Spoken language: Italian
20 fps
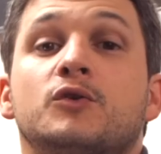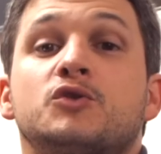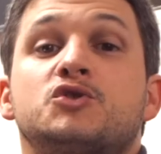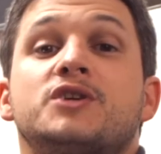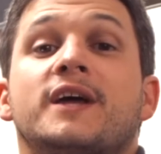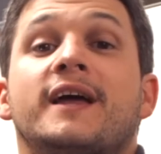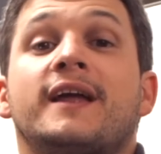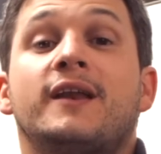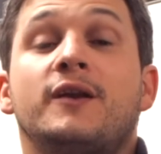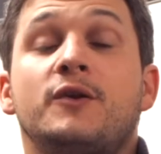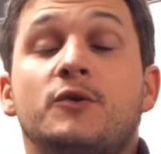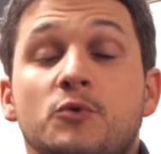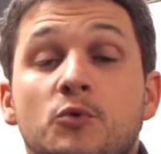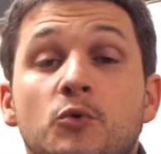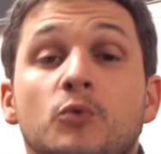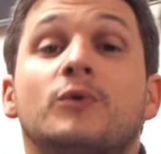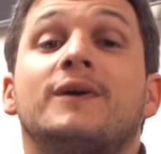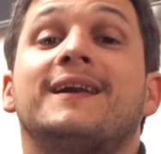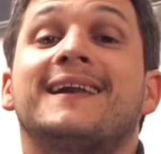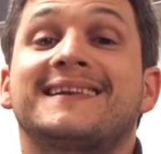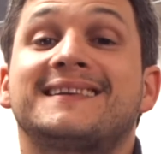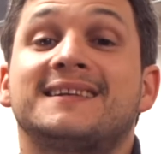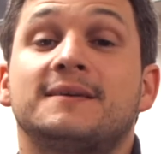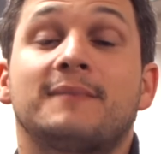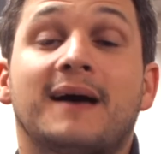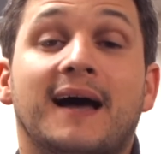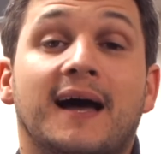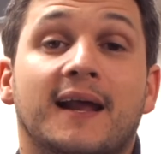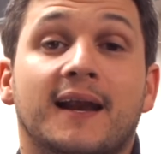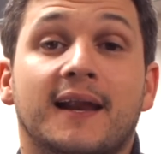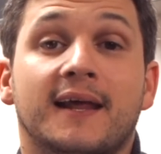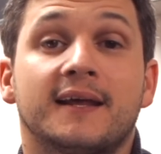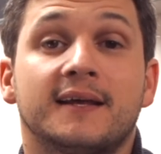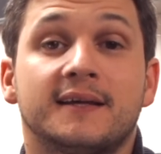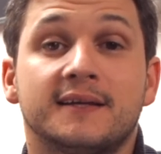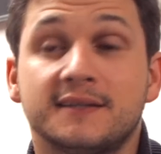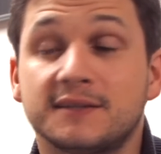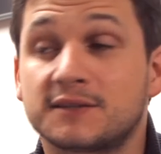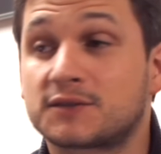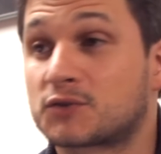Non c'è nulla di male,
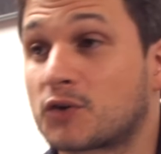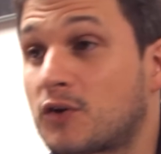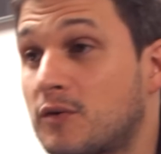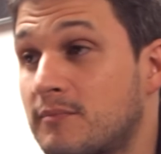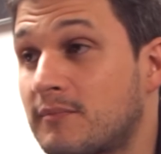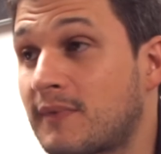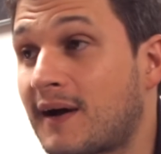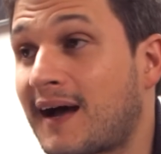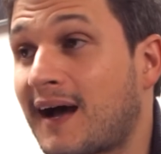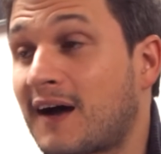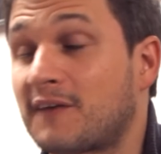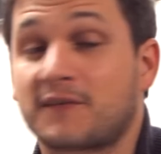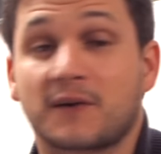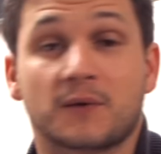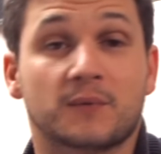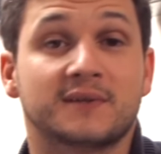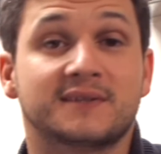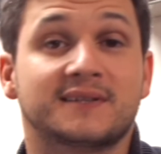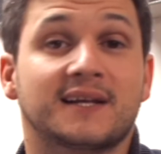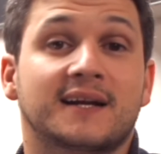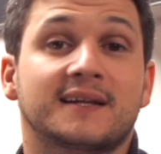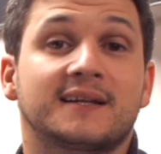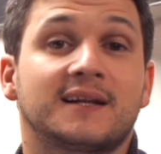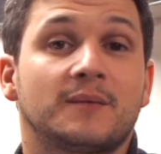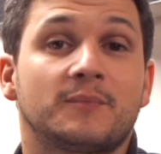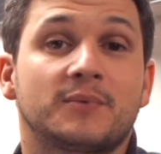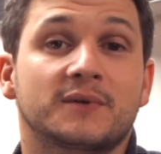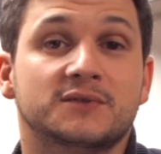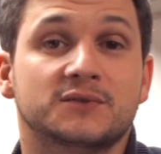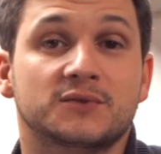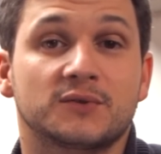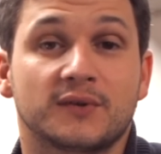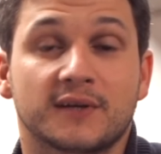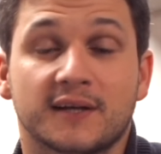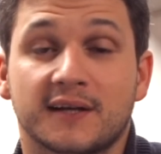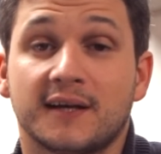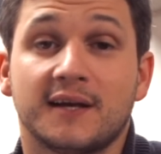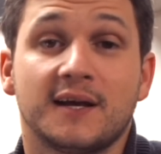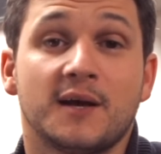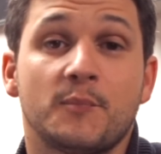insomma, a frequentare delle
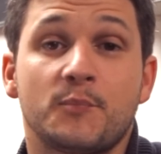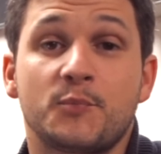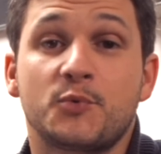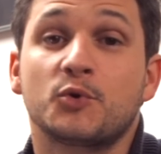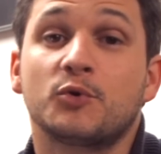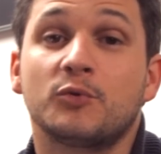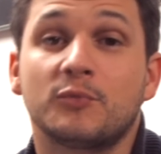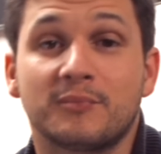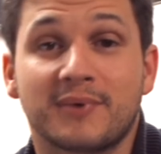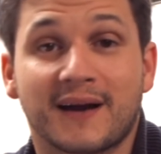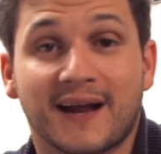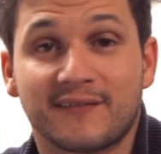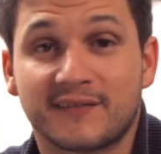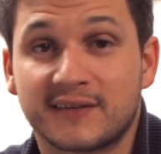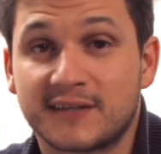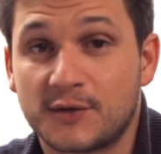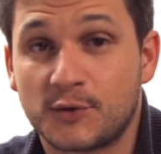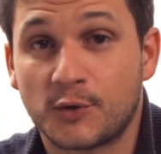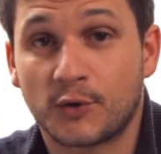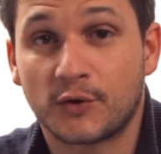persone più brave di